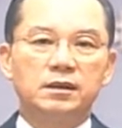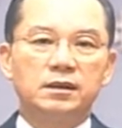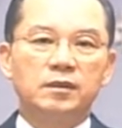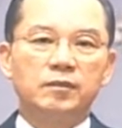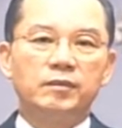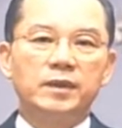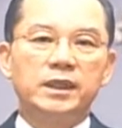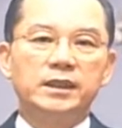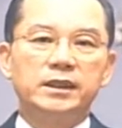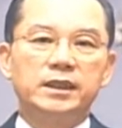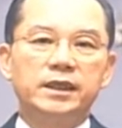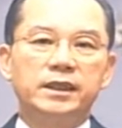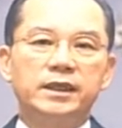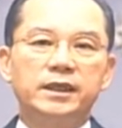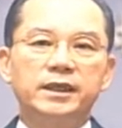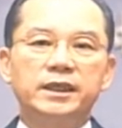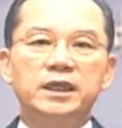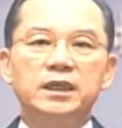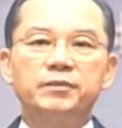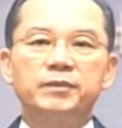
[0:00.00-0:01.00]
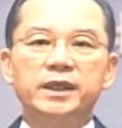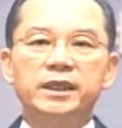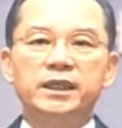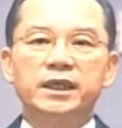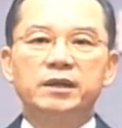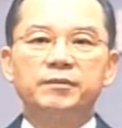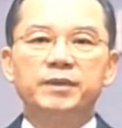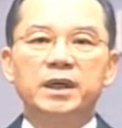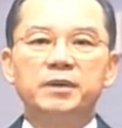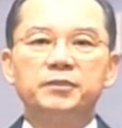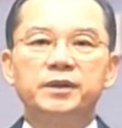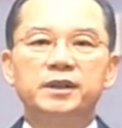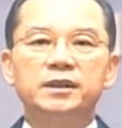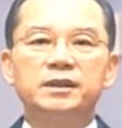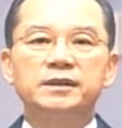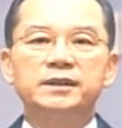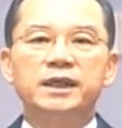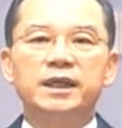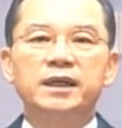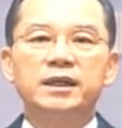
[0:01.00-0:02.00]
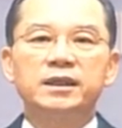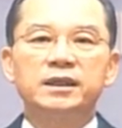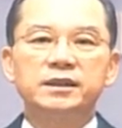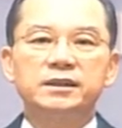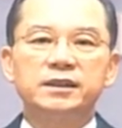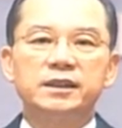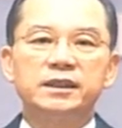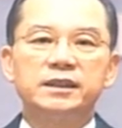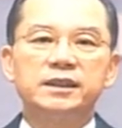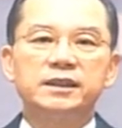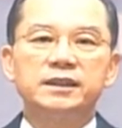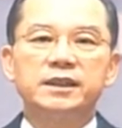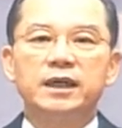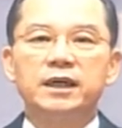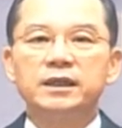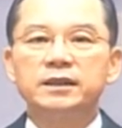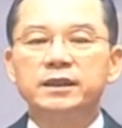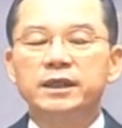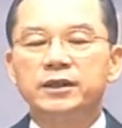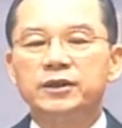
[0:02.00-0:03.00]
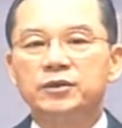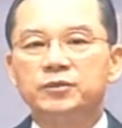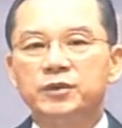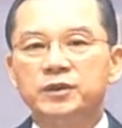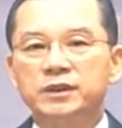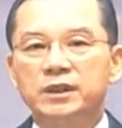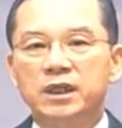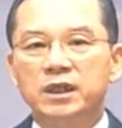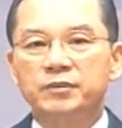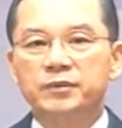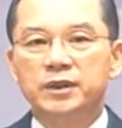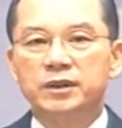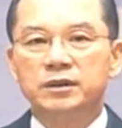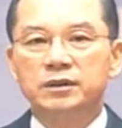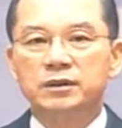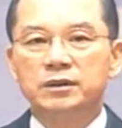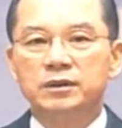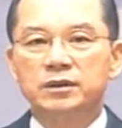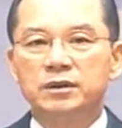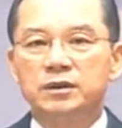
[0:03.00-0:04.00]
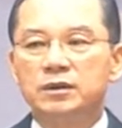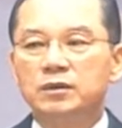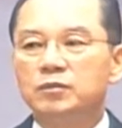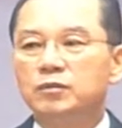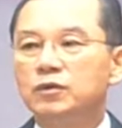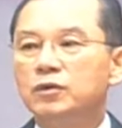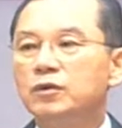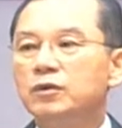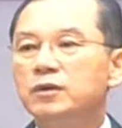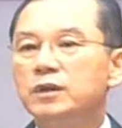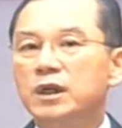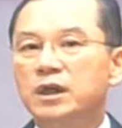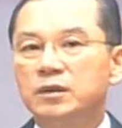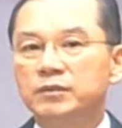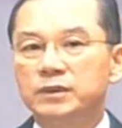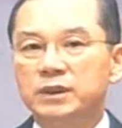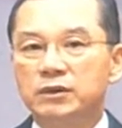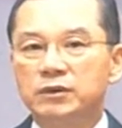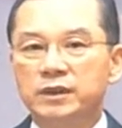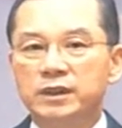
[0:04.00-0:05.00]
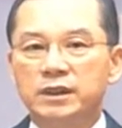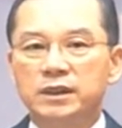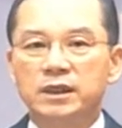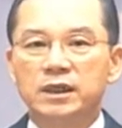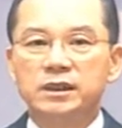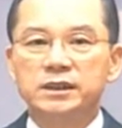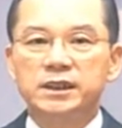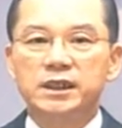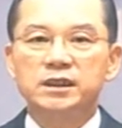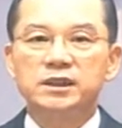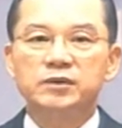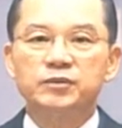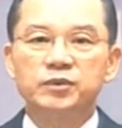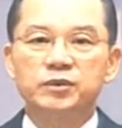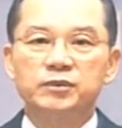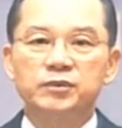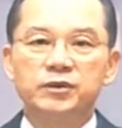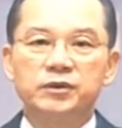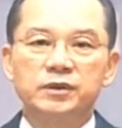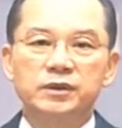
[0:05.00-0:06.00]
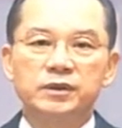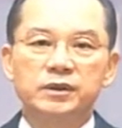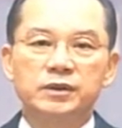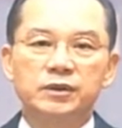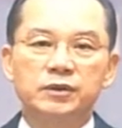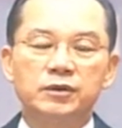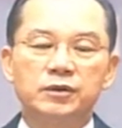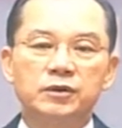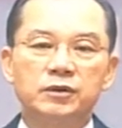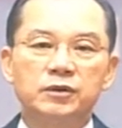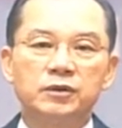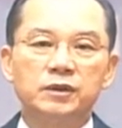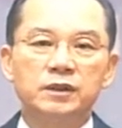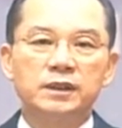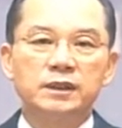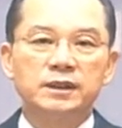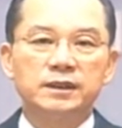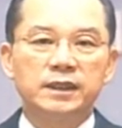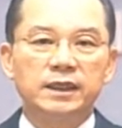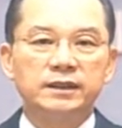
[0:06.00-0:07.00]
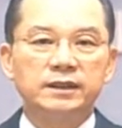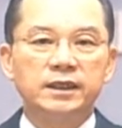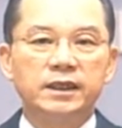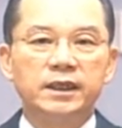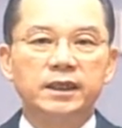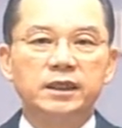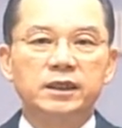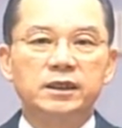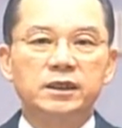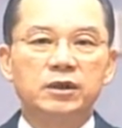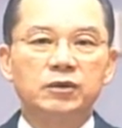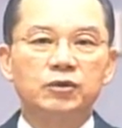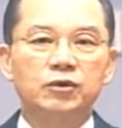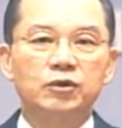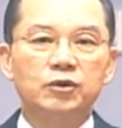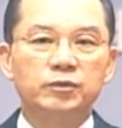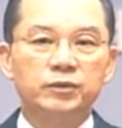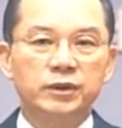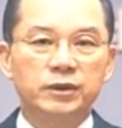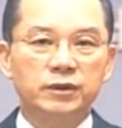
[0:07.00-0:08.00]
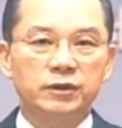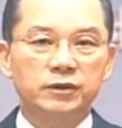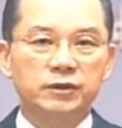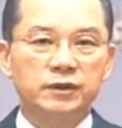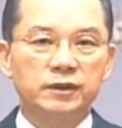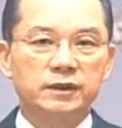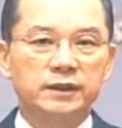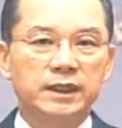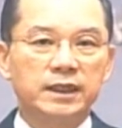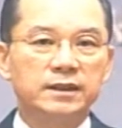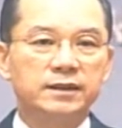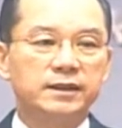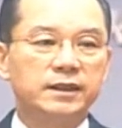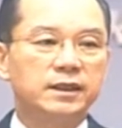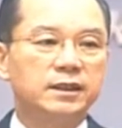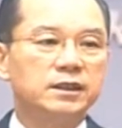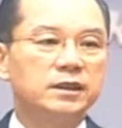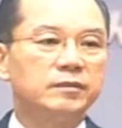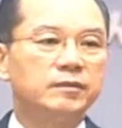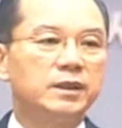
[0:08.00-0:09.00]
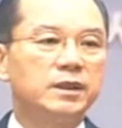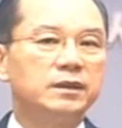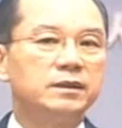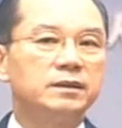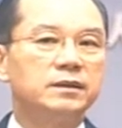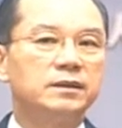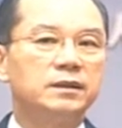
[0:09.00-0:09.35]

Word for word: 만약에 길바닥에 밟히는 자갈 같은 것이 다 다이아몬드라면 물론 아름다우니까 장식품으로도 쓰고 단단하니까 공업용으로도 잘 쓰겠지만